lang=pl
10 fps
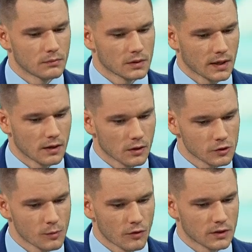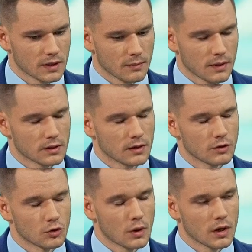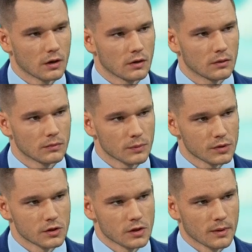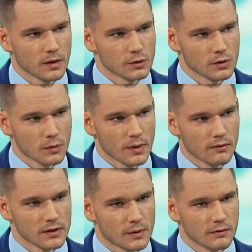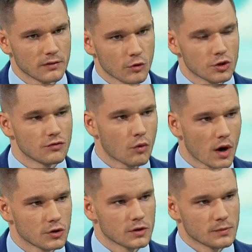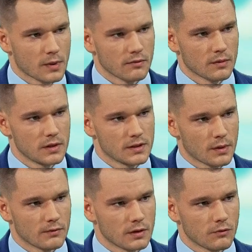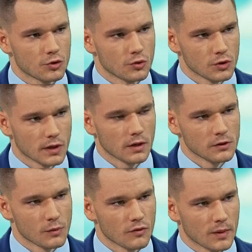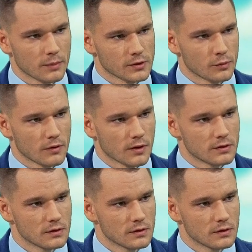takie rozmowy na temat ewentualnego przejścia pana posła do Prawa i Sprawiedliwości właśnie z Prawem i Sprawiedliwością? Czy takie rozmowy pan poseł prowadzi?